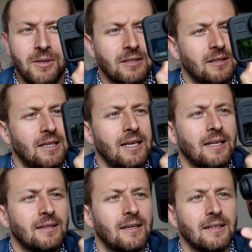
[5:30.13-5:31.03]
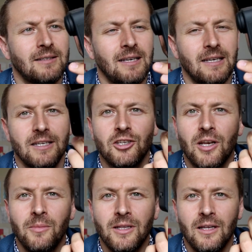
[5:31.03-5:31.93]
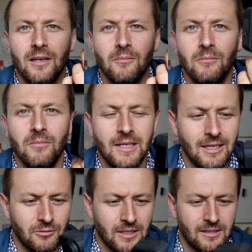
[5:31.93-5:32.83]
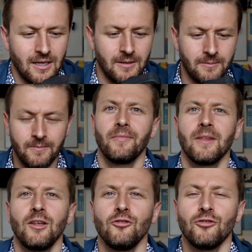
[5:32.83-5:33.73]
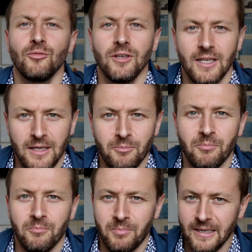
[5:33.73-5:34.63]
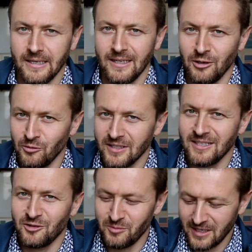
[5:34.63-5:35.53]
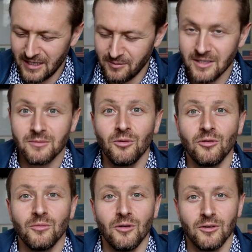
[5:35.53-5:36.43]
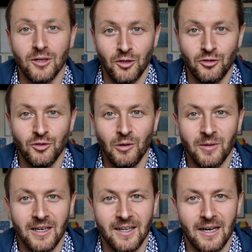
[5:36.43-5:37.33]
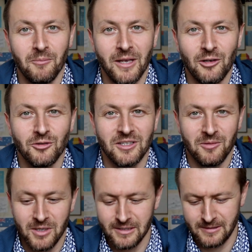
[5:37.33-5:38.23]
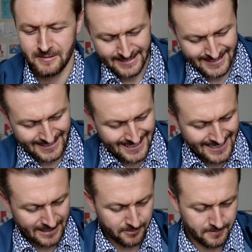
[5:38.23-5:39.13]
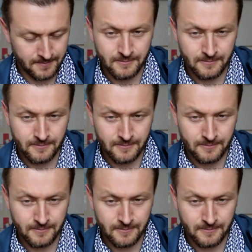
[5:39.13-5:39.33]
あります気になったらぜひ調べてみてください YouTube にいっぱいいろんな説明があります僕も YouTube を見ながら勉強しています次